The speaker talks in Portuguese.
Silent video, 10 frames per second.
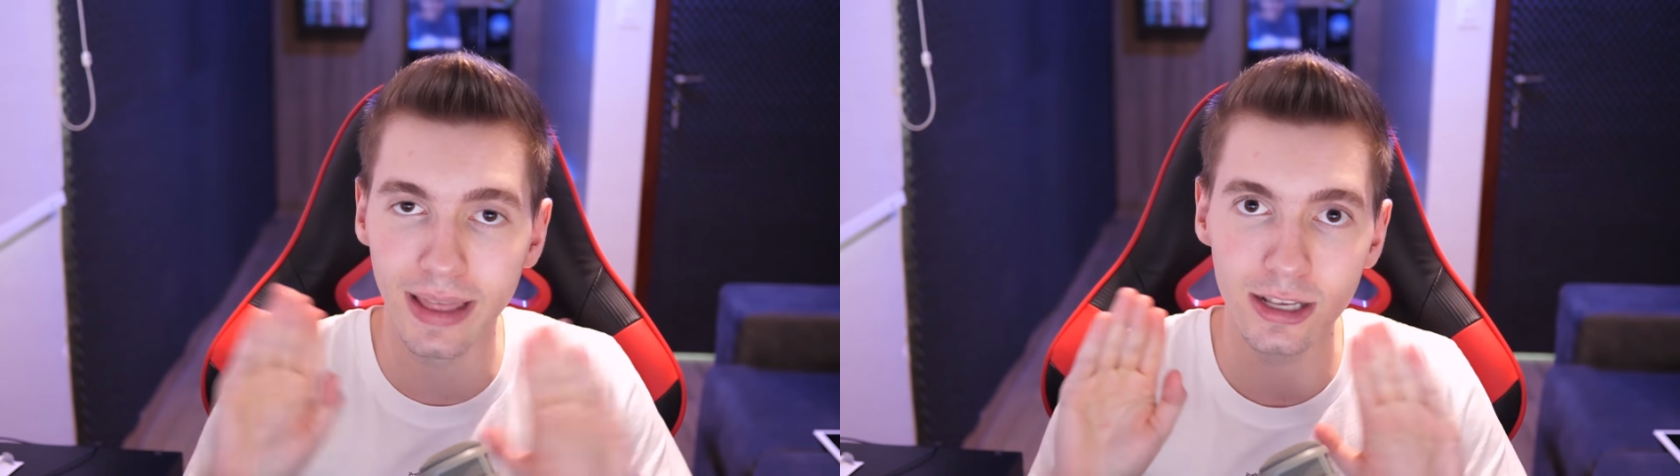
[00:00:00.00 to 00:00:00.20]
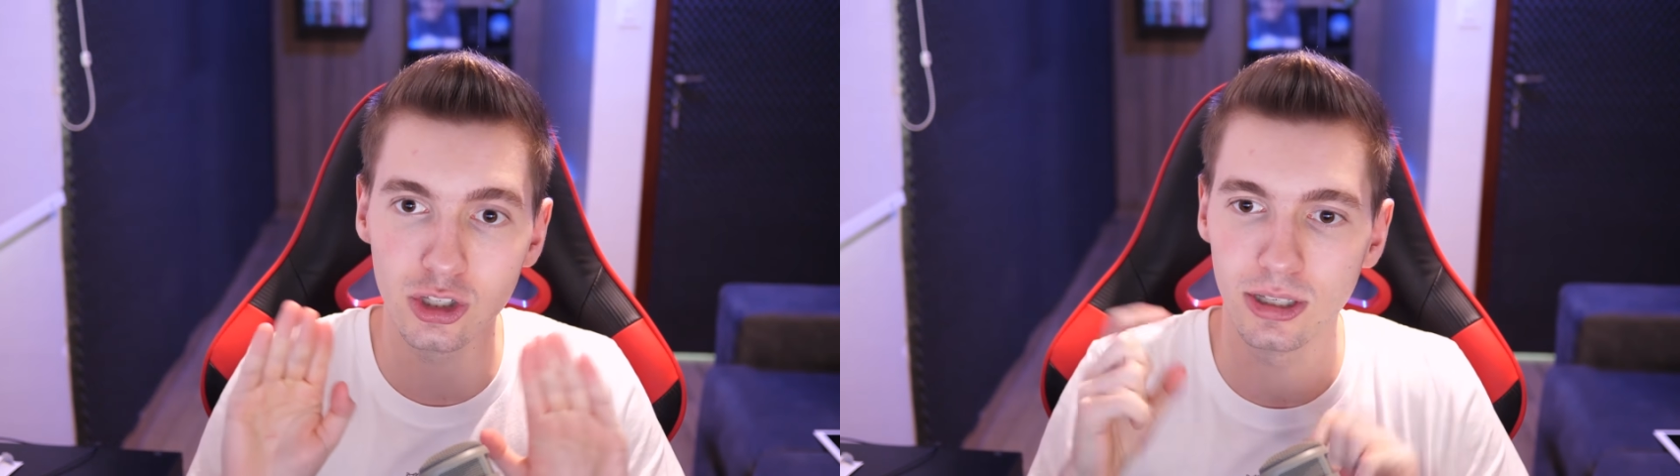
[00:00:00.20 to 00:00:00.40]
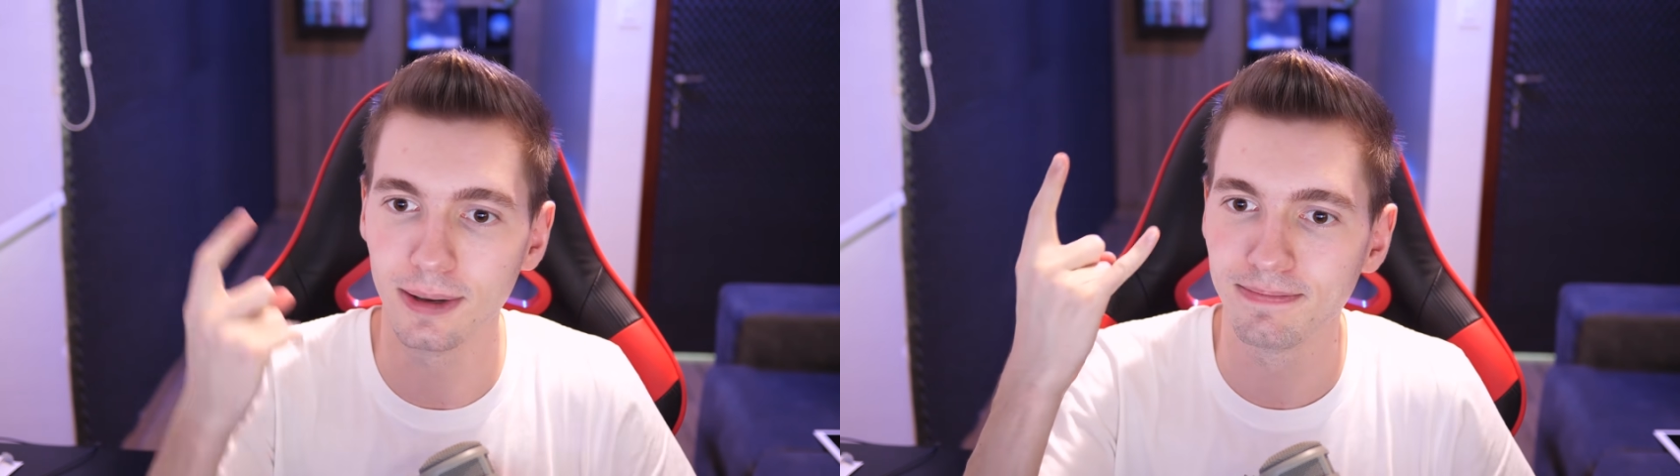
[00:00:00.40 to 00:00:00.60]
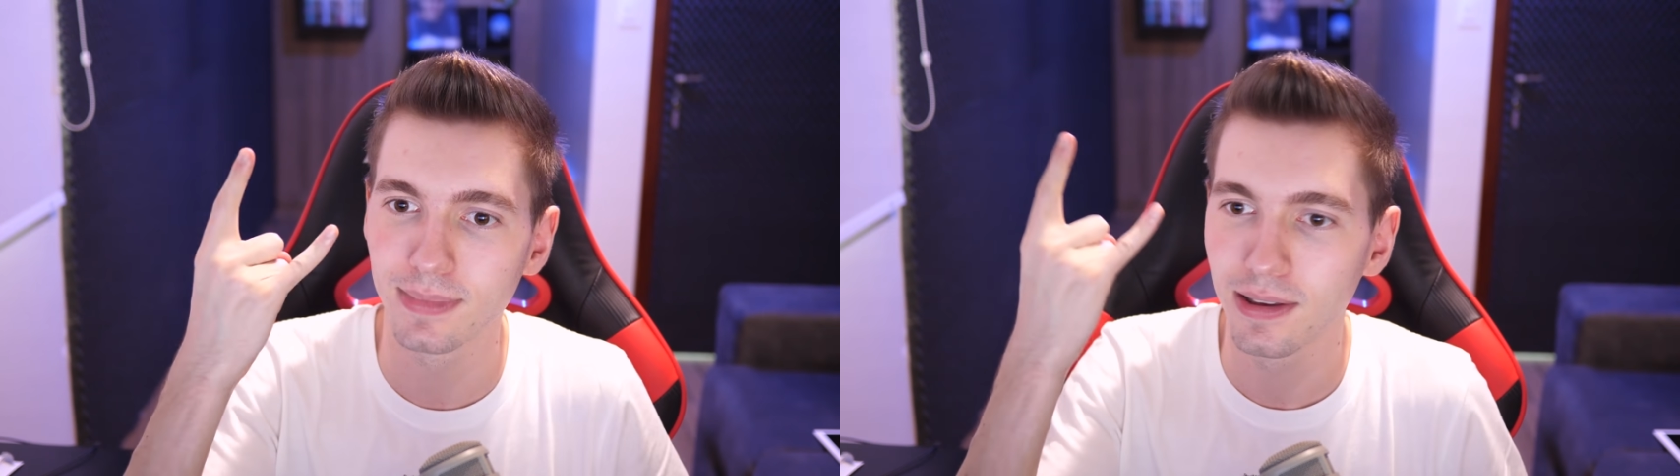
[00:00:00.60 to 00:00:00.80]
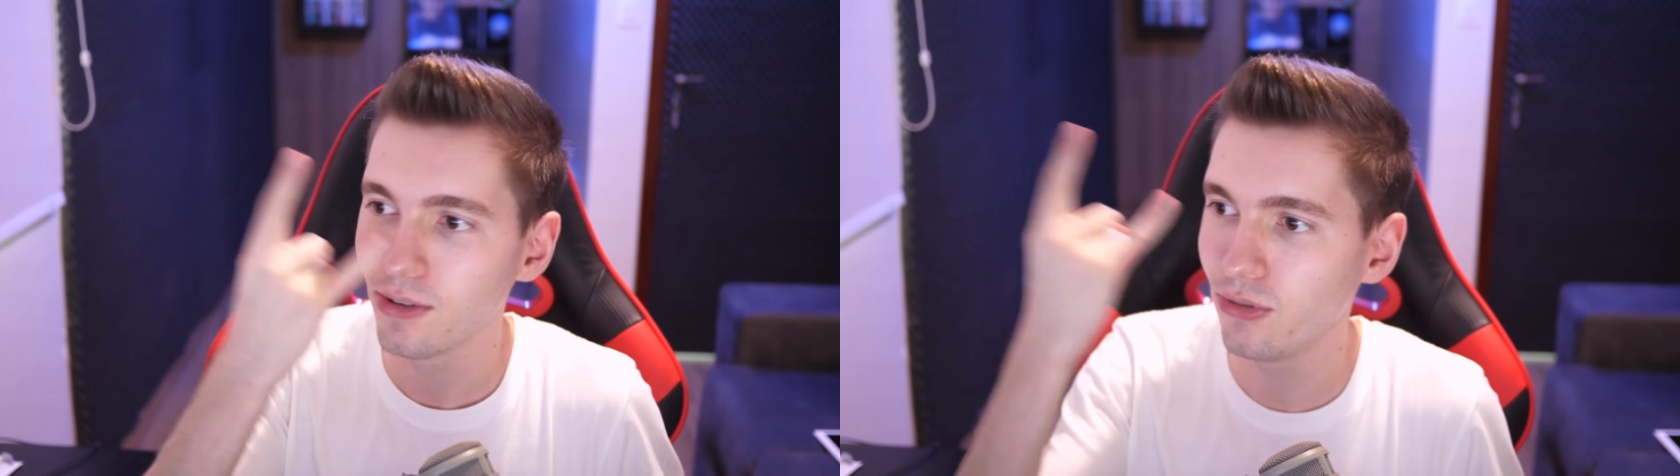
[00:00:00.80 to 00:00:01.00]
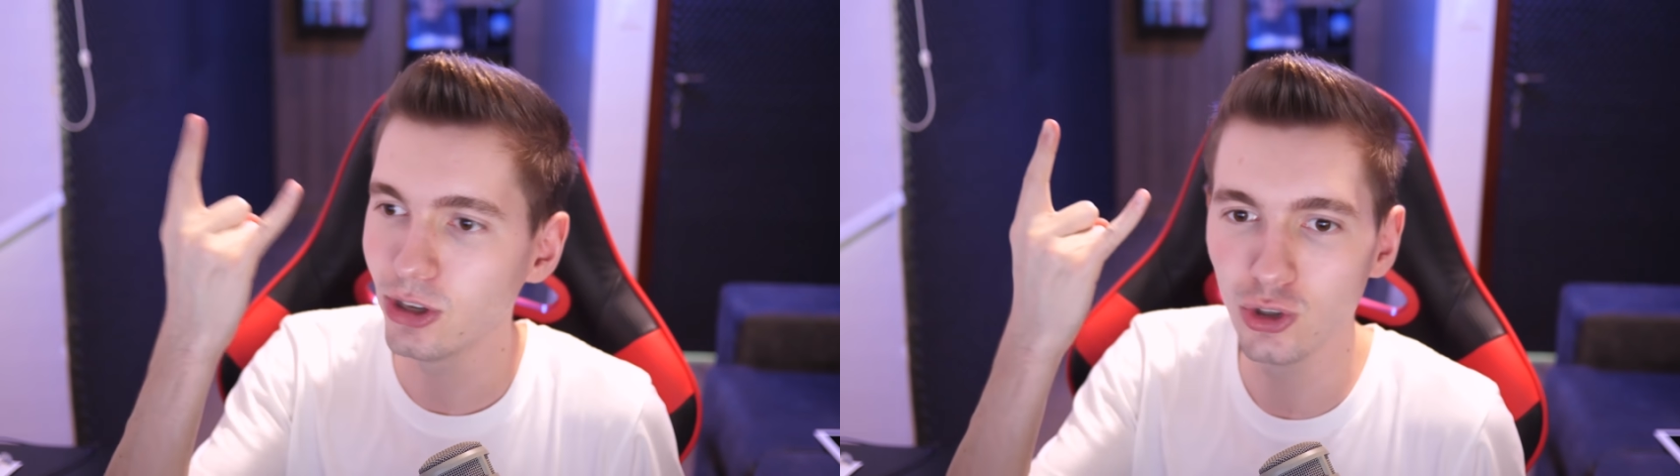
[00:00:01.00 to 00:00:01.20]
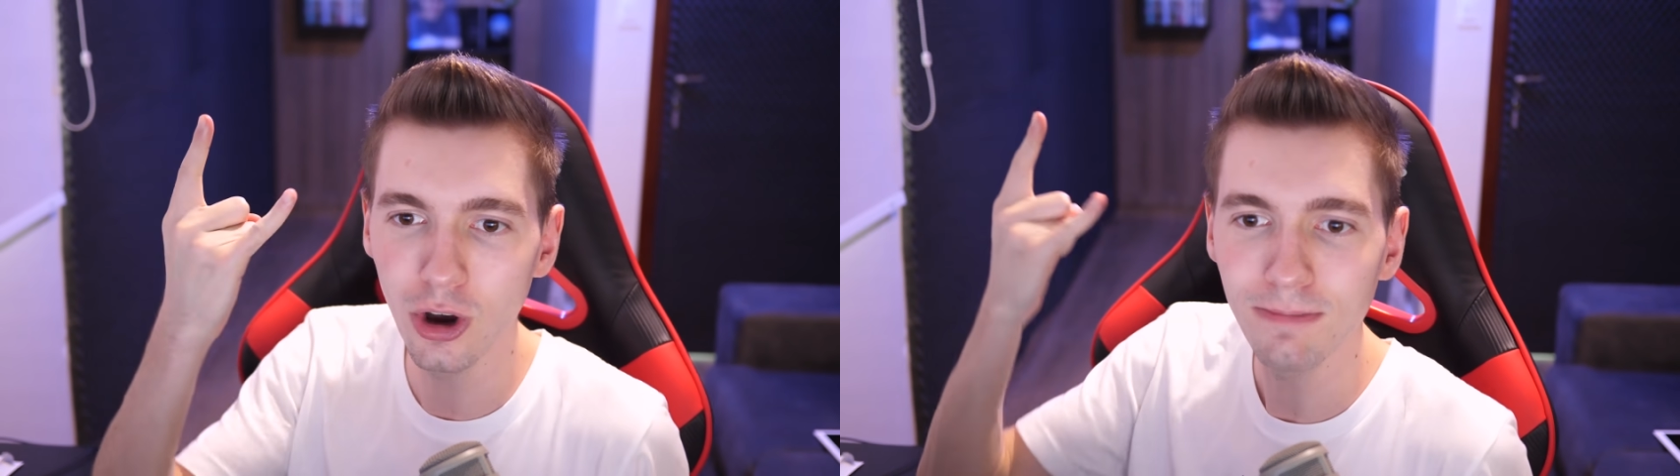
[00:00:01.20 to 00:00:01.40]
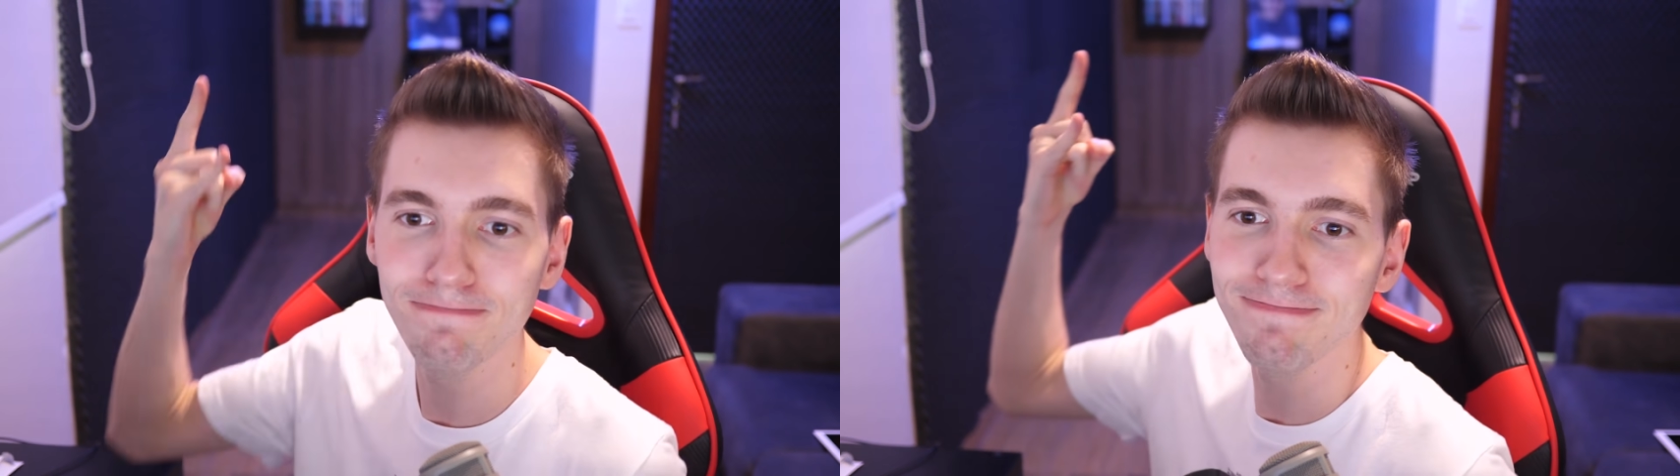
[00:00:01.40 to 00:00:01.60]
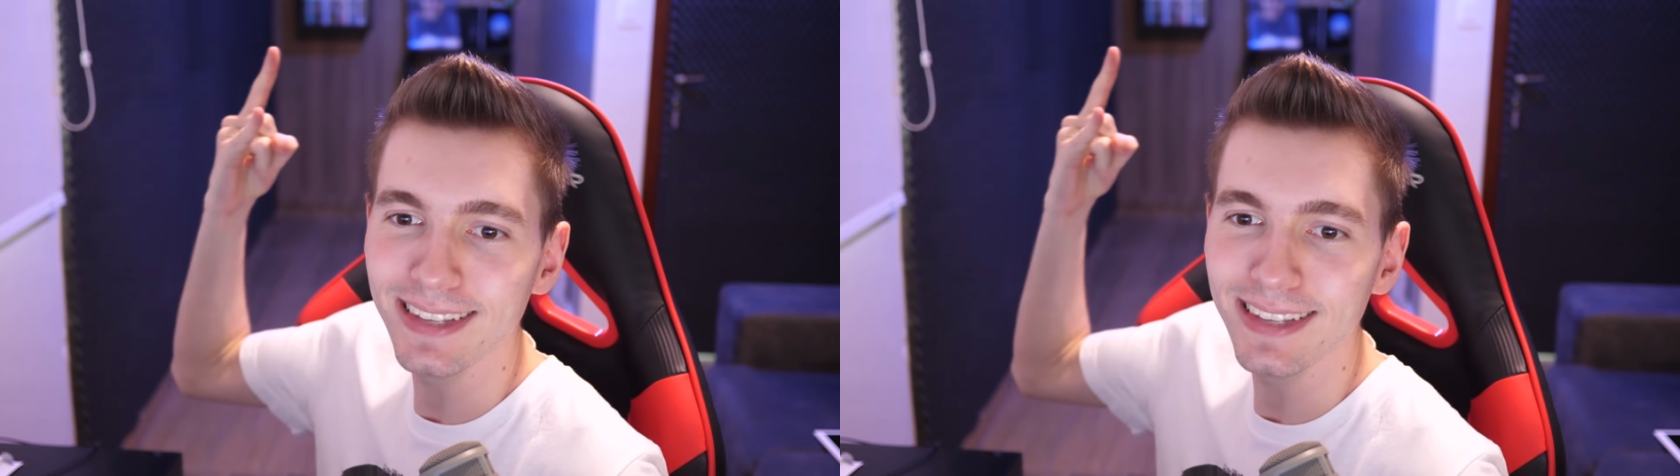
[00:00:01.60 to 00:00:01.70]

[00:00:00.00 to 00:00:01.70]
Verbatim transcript: nadinha. Fechou?